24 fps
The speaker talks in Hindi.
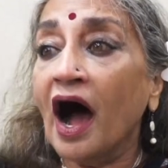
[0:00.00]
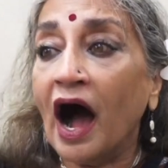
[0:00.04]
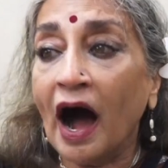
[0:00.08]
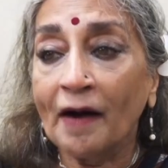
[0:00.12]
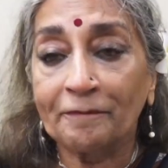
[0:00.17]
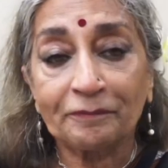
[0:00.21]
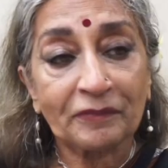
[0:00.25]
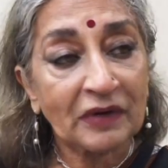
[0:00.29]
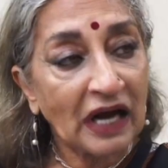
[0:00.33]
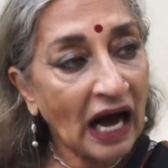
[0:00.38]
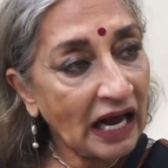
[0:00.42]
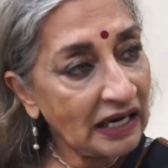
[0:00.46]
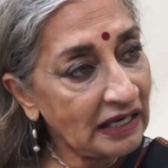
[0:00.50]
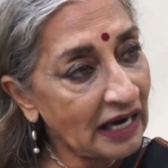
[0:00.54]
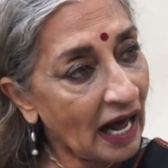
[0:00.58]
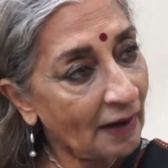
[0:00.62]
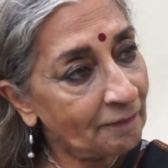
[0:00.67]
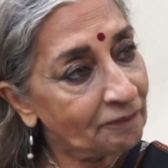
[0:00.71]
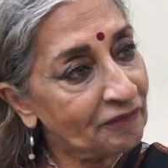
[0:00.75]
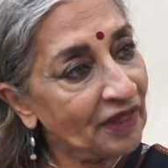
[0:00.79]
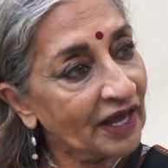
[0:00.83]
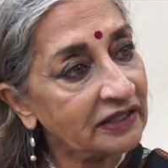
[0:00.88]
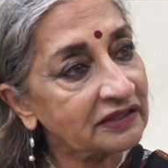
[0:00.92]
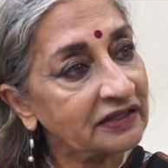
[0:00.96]
अब कल
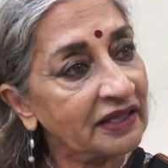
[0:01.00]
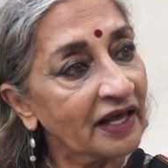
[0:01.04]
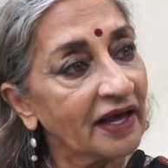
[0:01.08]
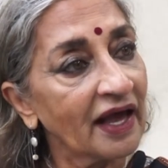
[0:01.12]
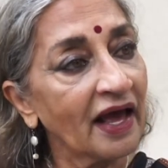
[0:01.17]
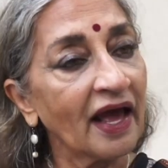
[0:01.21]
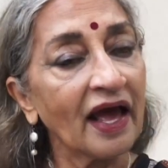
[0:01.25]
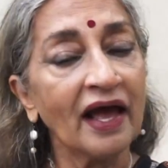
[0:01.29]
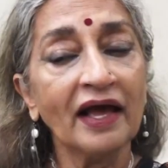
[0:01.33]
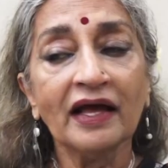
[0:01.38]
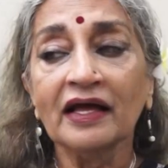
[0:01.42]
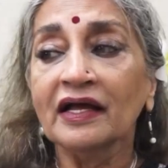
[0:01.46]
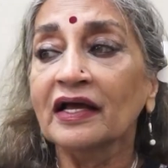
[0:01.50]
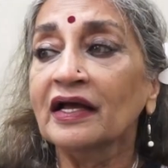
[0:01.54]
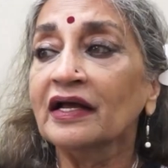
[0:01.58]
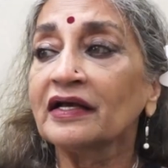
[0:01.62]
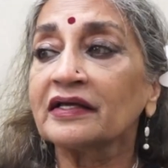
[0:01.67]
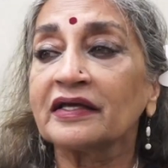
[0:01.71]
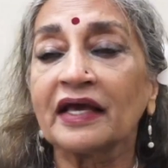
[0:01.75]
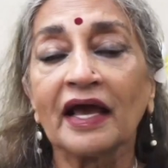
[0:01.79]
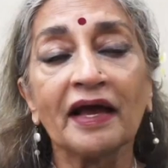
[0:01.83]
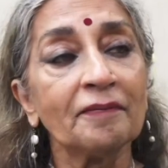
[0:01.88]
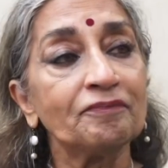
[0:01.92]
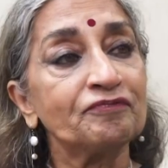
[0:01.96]
अब देखते हैं
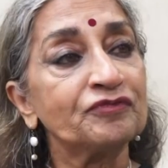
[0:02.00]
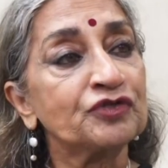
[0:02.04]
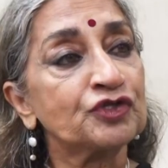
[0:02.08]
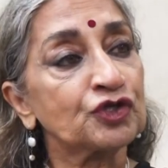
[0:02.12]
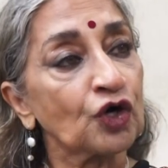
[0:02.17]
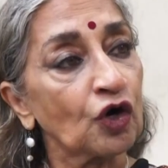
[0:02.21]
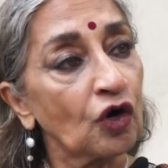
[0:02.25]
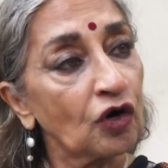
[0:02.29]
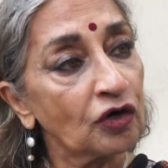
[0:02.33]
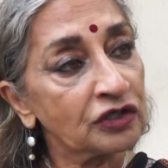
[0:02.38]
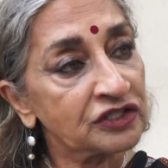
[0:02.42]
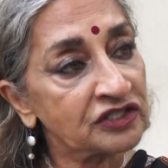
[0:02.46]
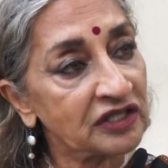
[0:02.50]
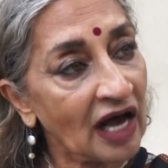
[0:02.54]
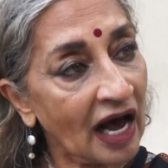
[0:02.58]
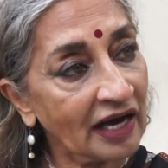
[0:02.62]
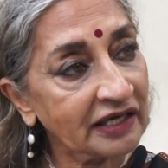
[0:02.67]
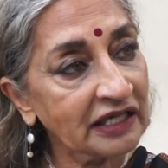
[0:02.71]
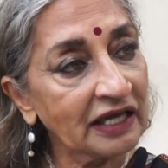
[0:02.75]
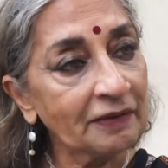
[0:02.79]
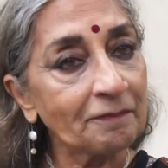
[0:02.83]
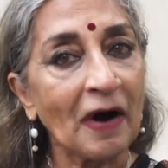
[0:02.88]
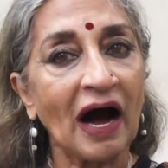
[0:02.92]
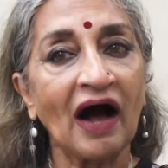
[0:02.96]
कि जो
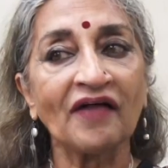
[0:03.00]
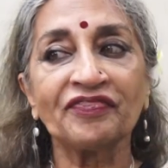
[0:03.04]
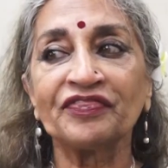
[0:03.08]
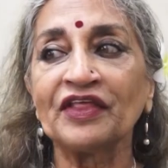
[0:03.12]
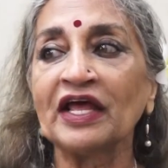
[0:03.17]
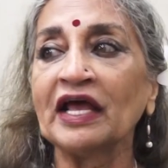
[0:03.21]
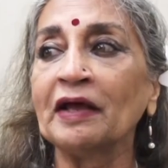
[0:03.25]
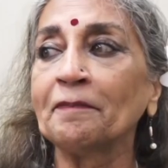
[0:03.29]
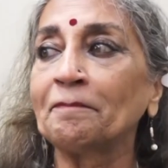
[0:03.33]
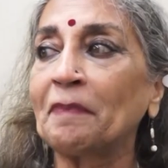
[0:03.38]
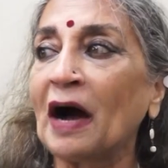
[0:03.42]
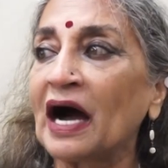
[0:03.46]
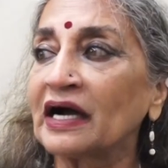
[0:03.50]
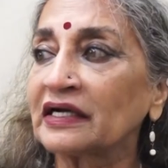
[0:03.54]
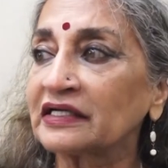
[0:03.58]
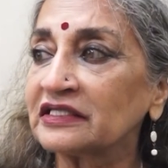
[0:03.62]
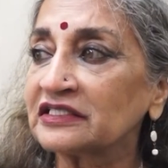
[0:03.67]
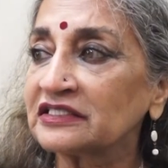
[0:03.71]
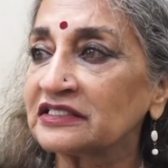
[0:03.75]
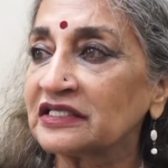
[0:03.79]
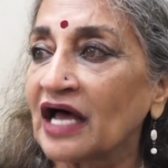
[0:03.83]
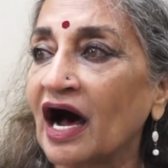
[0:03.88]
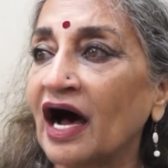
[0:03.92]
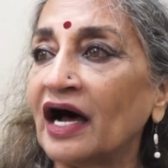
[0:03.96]
सारी बातें
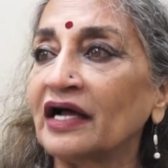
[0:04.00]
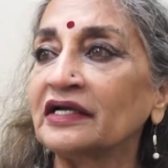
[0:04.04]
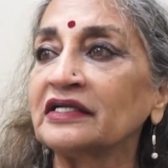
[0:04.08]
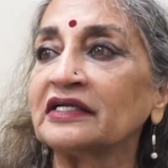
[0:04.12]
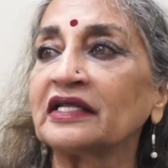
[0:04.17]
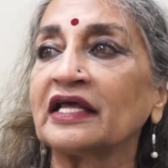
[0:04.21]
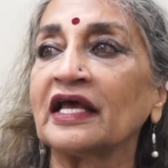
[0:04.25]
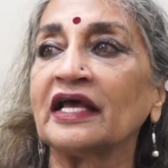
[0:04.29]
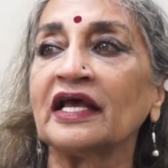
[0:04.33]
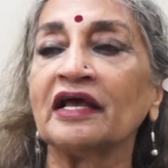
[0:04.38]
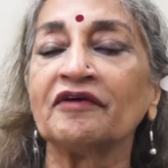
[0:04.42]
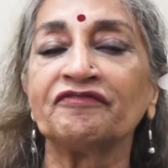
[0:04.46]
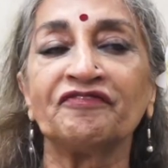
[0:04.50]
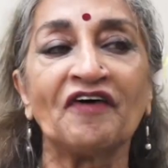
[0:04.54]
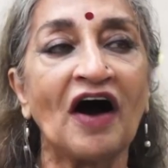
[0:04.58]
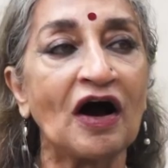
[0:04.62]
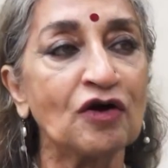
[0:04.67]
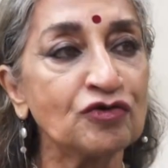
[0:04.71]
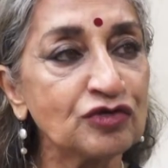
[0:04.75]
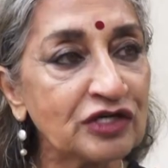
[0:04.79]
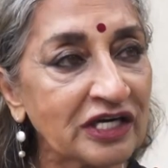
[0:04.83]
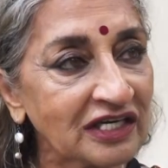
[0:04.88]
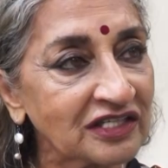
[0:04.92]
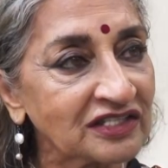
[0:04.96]
पाकिस्तान के
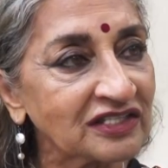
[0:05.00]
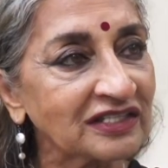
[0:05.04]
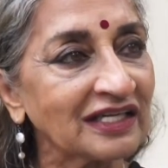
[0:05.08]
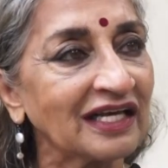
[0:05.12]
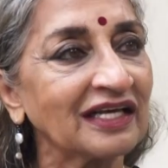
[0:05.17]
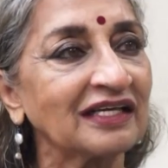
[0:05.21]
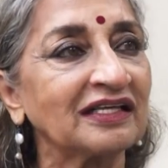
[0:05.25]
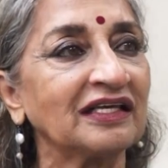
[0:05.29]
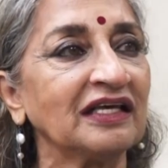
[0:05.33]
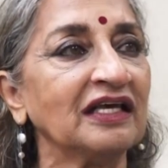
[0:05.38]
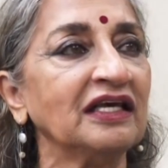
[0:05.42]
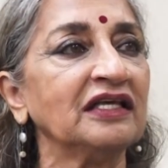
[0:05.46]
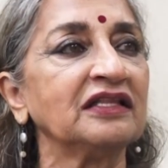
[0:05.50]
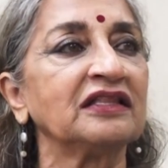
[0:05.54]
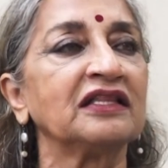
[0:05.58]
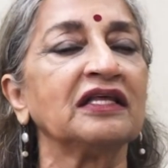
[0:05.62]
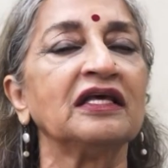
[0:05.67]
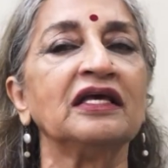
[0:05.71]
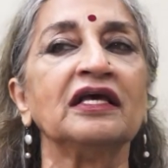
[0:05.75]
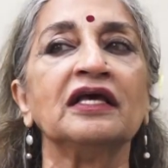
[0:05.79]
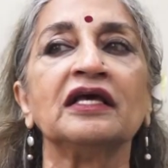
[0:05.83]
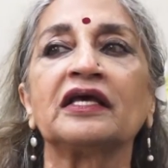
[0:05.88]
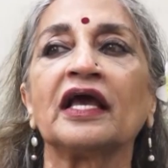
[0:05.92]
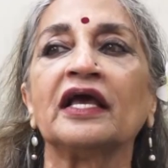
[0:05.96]
फाउंडर्स ने की
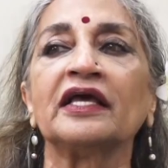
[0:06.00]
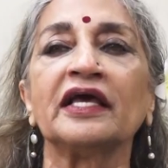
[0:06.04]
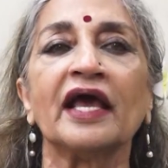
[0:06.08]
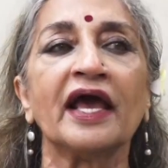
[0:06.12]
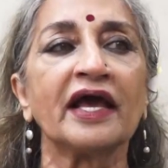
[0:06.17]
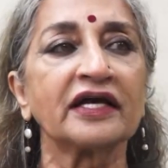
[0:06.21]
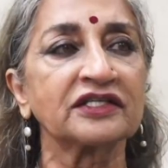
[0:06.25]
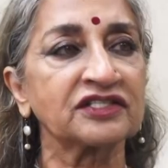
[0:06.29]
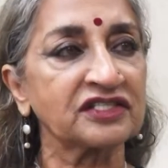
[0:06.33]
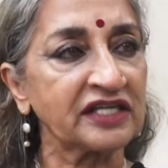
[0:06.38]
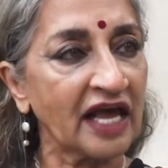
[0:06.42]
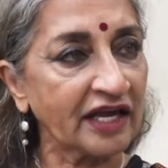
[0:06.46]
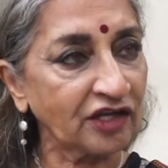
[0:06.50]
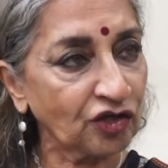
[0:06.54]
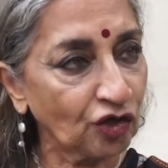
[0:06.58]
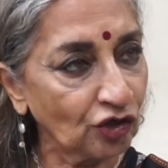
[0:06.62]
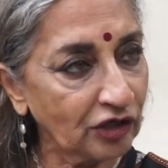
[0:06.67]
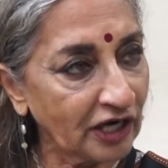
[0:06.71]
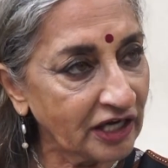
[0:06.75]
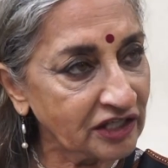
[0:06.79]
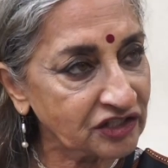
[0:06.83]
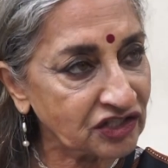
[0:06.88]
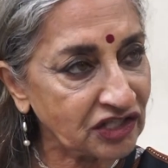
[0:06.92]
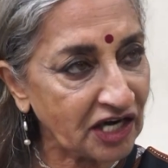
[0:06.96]
थी कि ये एक
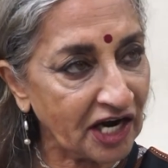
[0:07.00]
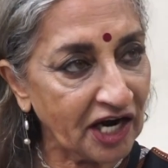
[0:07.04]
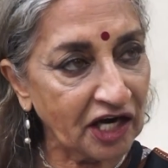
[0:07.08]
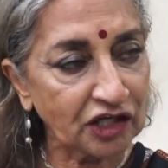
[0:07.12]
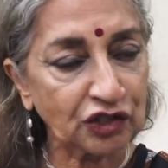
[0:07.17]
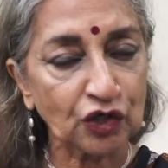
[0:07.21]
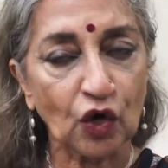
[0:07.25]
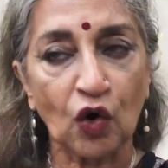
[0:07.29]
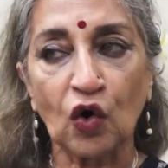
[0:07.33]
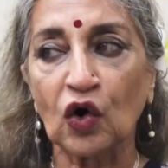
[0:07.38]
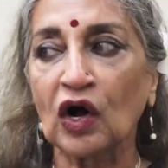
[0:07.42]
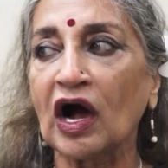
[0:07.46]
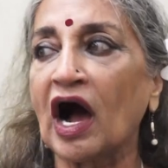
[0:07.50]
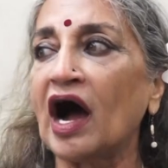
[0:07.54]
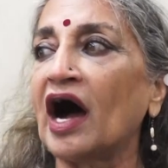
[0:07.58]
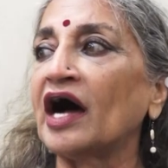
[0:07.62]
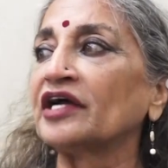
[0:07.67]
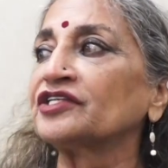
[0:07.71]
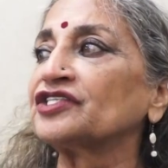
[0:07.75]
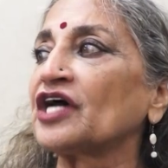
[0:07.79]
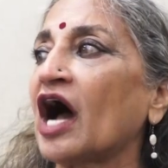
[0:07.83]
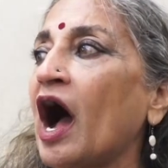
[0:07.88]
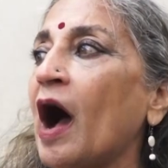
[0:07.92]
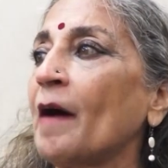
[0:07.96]
सेक्युलर स्टेट होगा
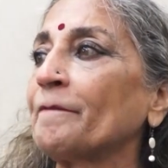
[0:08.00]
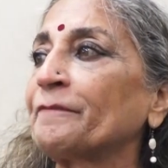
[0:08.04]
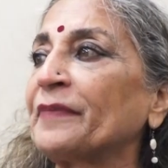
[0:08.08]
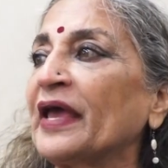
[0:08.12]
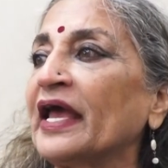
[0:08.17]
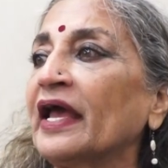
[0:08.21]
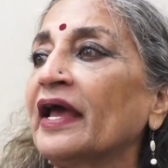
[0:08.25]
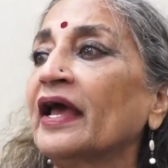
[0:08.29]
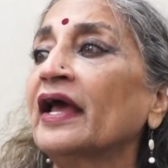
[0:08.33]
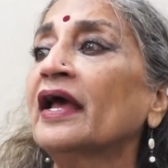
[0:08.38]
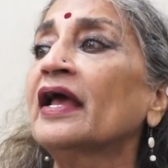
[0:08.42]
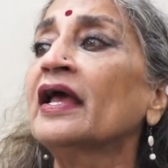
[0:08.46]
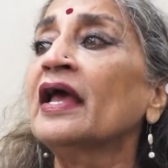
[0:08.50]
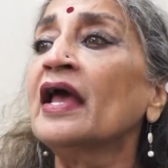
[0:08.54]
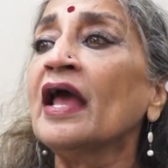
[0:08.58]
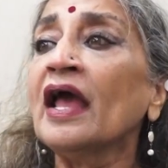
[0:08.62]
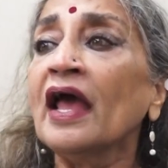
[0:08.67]
जहाँ पे आ,